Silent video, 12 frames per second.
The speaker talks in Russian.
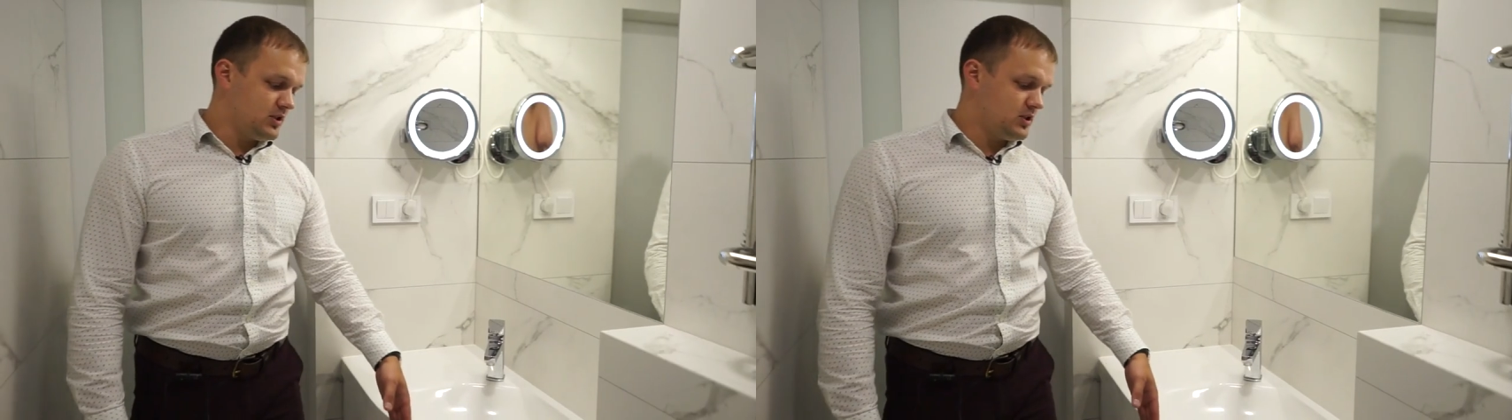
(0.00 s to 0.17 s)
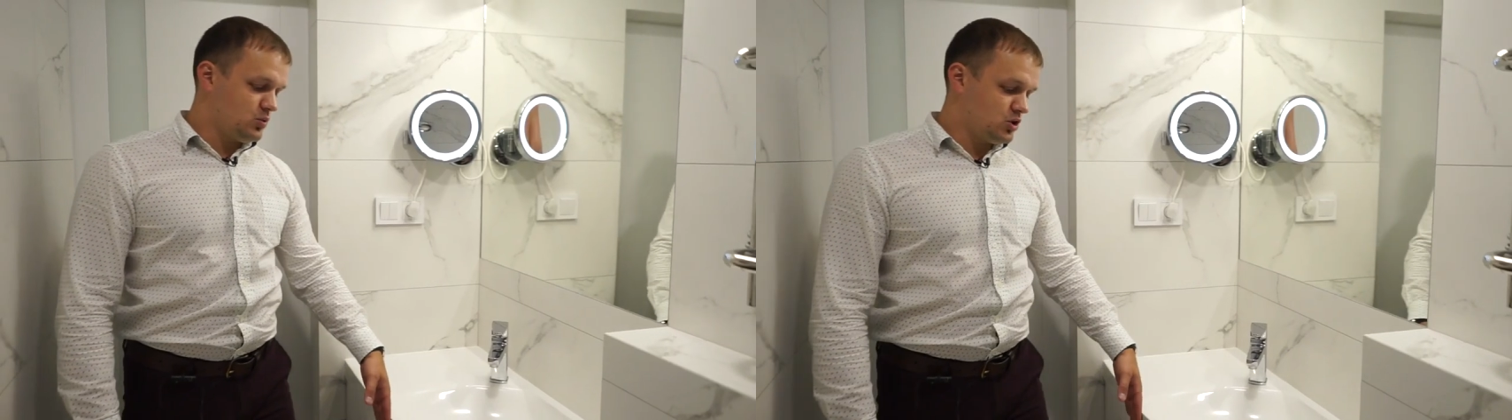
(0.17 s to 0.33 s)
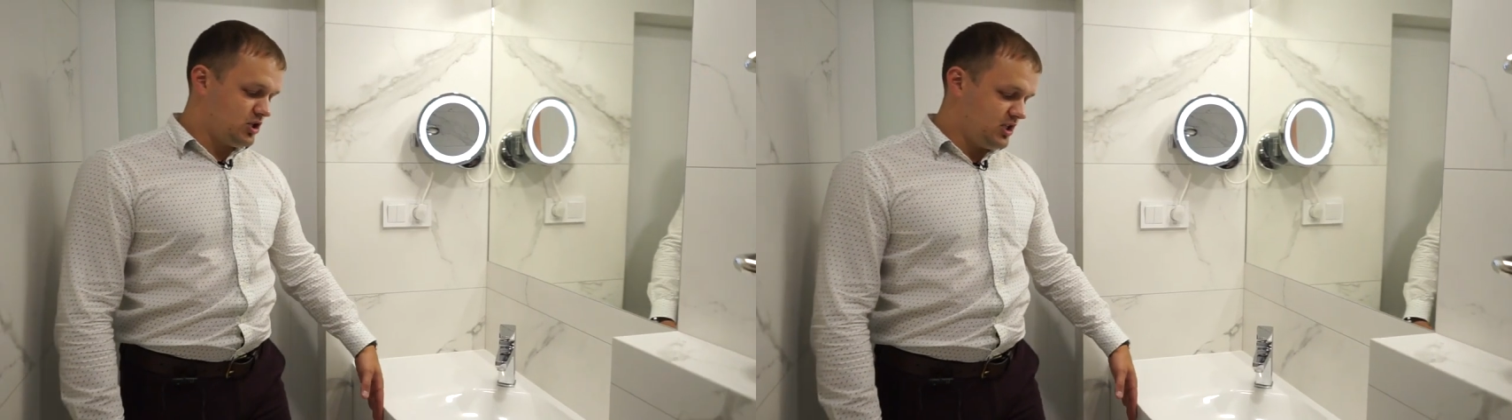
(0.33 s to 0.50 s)

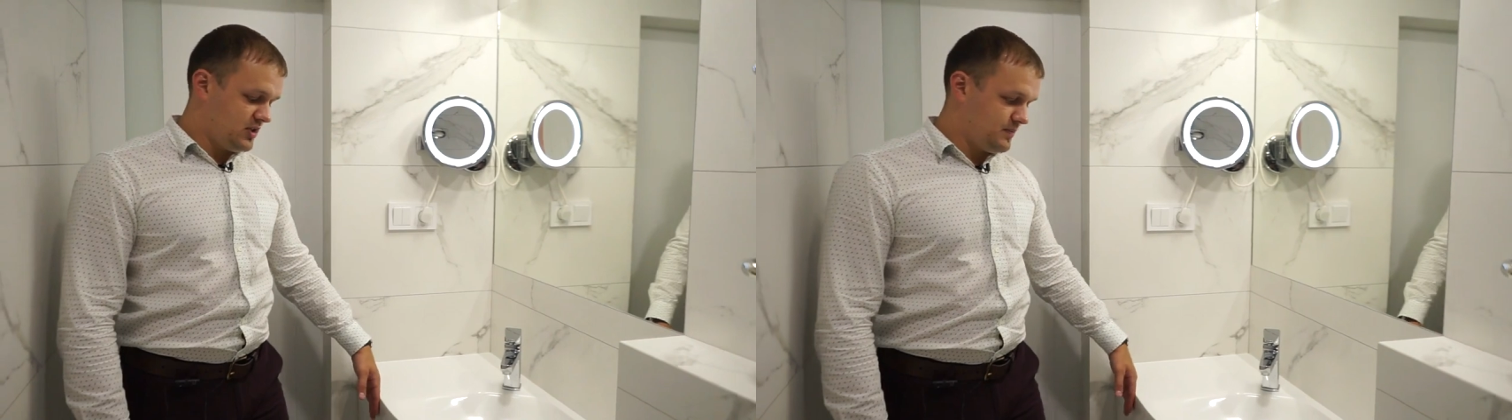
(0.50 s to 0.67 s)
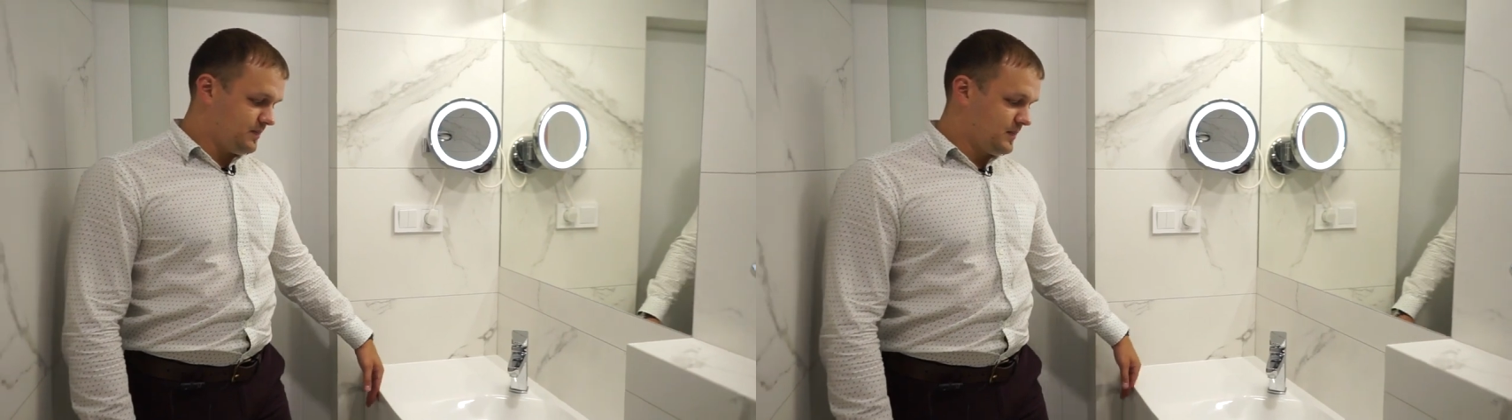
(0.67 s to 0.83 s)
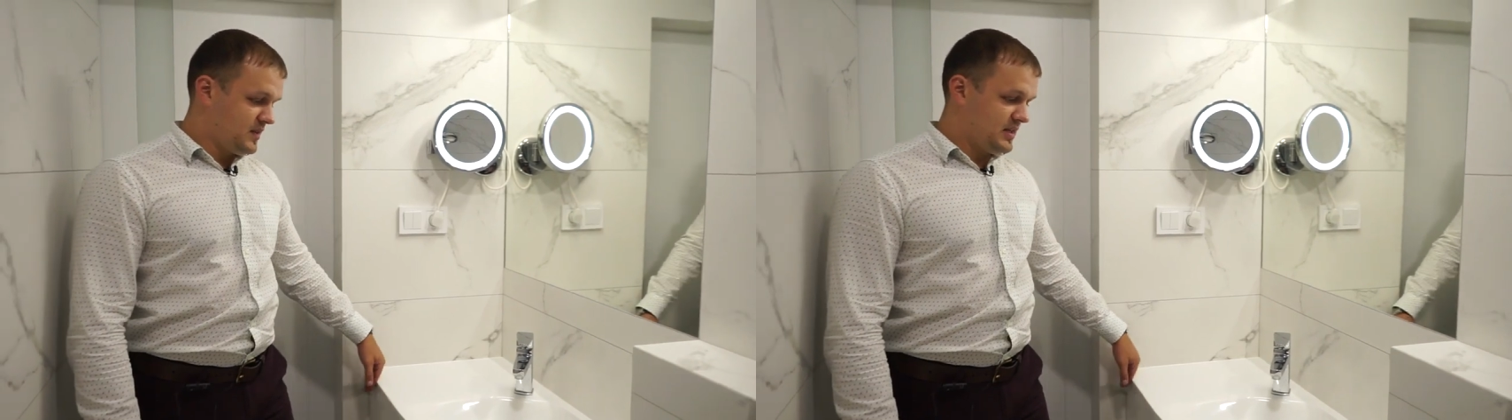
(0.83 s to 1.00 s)
заужением.
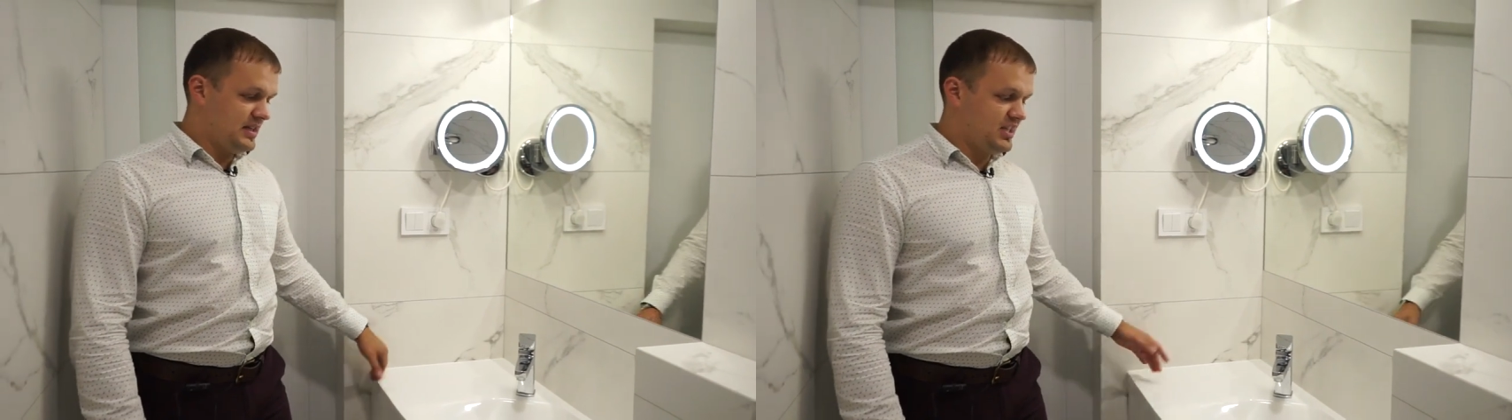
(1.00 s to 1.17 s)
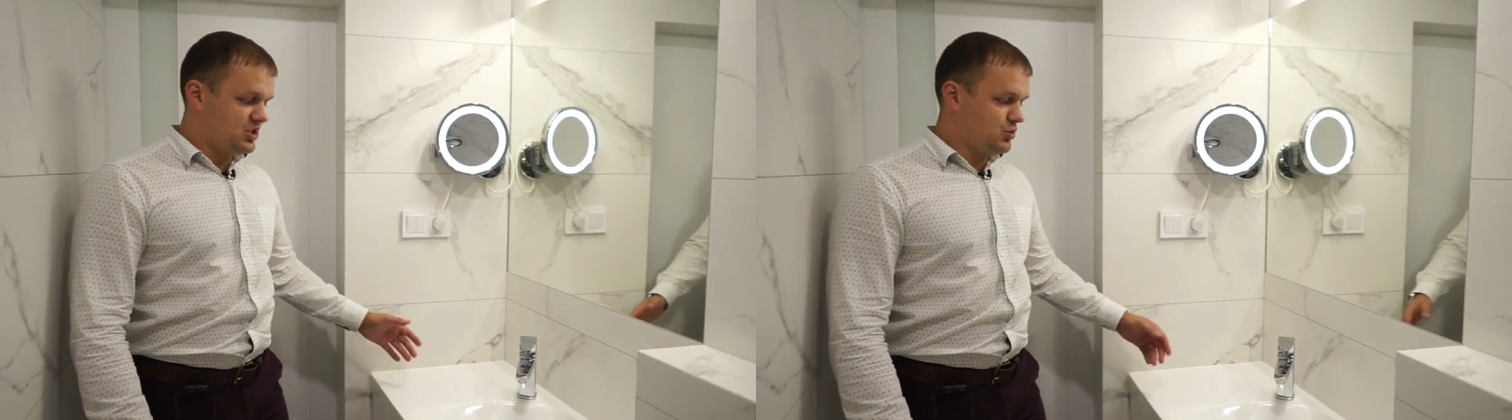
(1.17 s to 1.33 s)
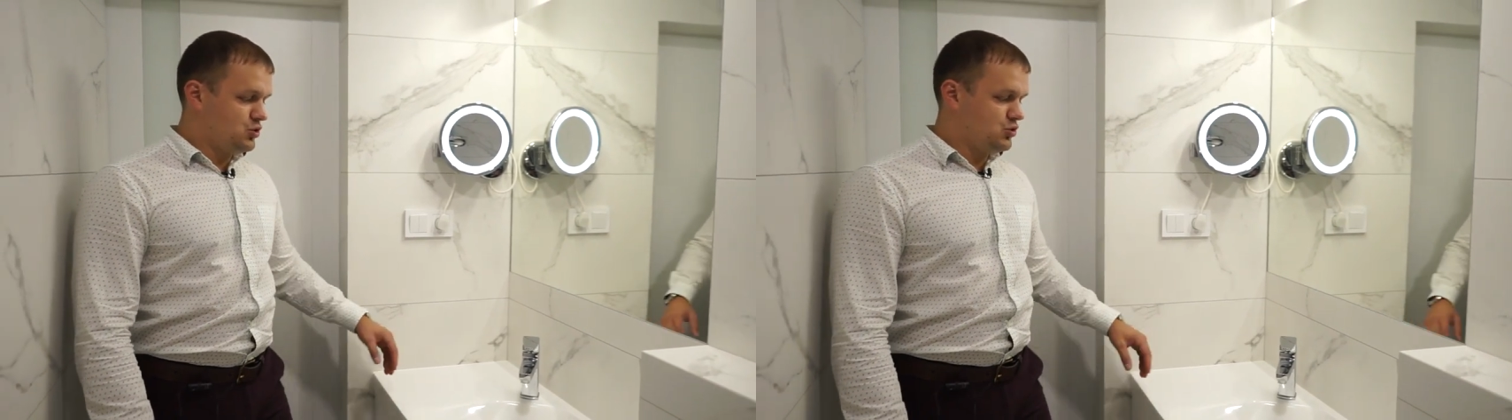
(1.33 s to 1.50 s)
Я
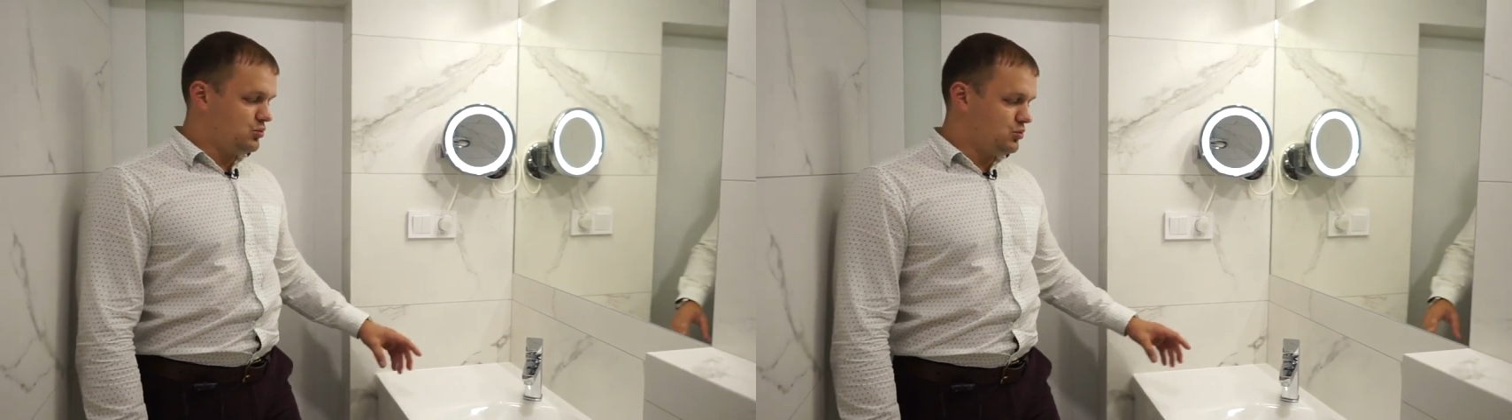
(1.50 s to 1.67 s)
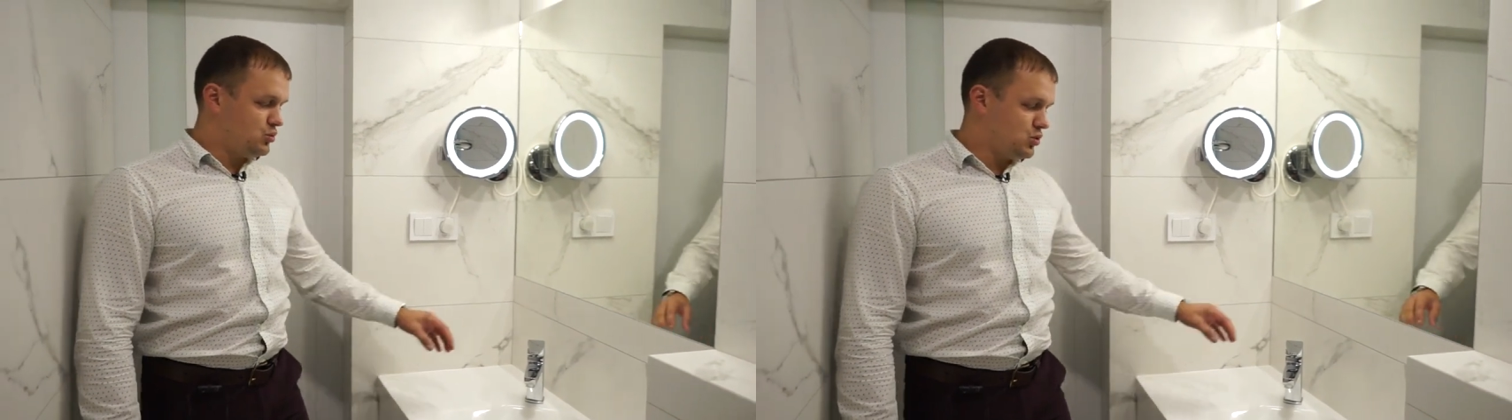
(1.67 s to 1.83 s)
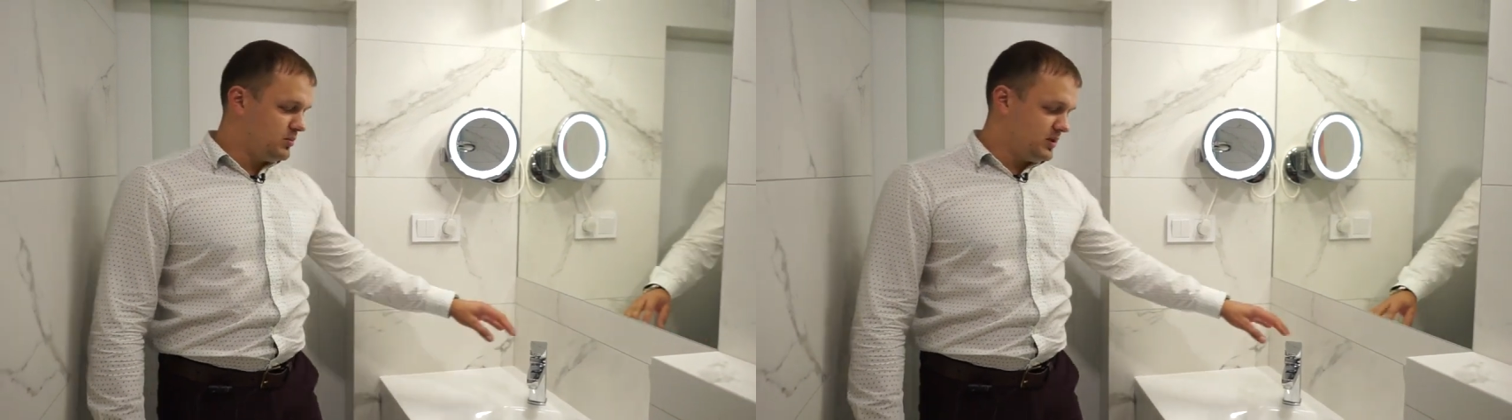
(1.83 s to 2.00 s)
считаю, очень
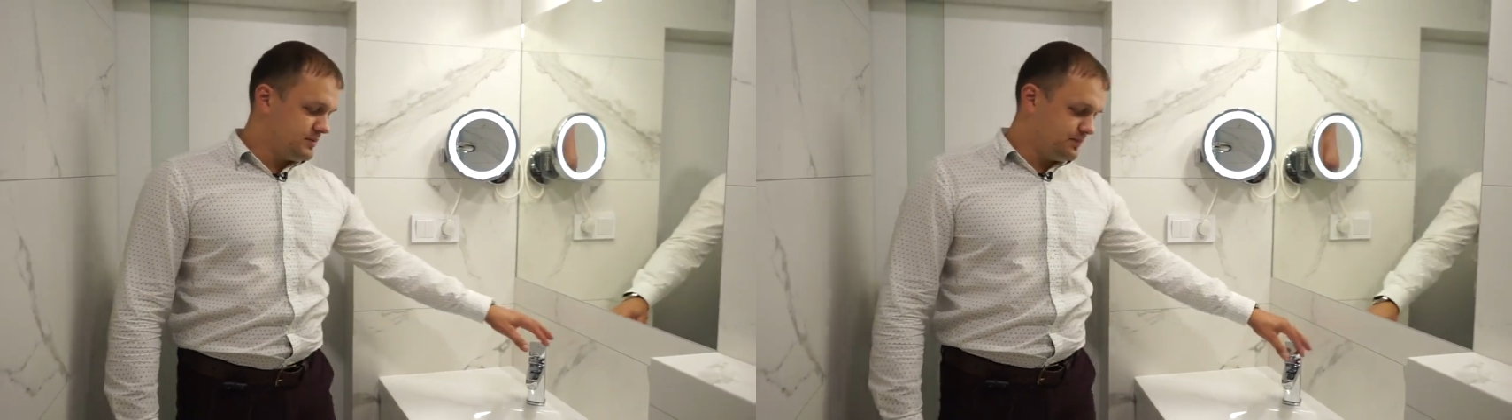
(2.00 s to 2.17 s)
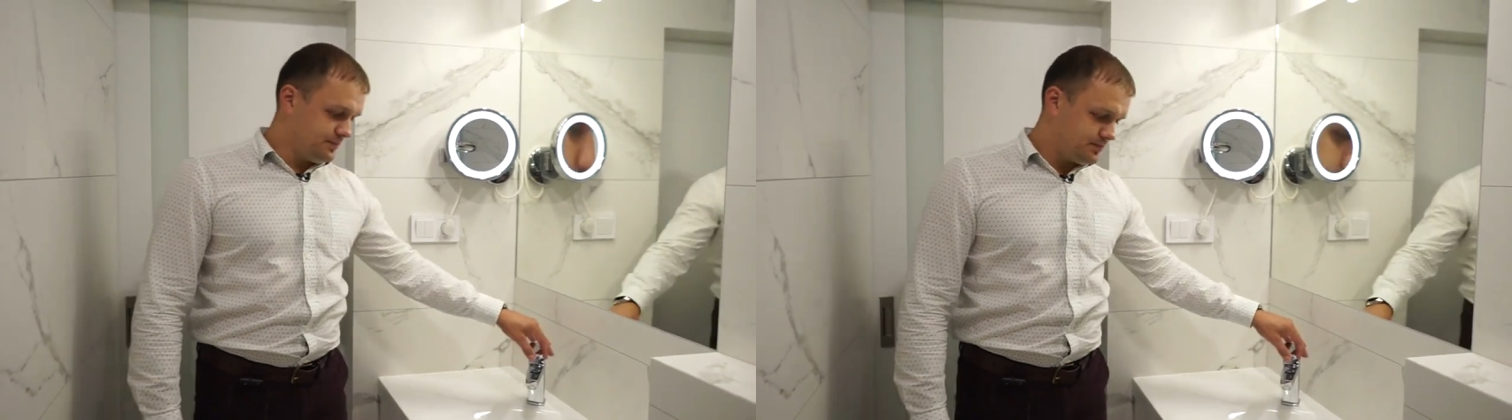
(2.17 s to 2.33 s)
удобно.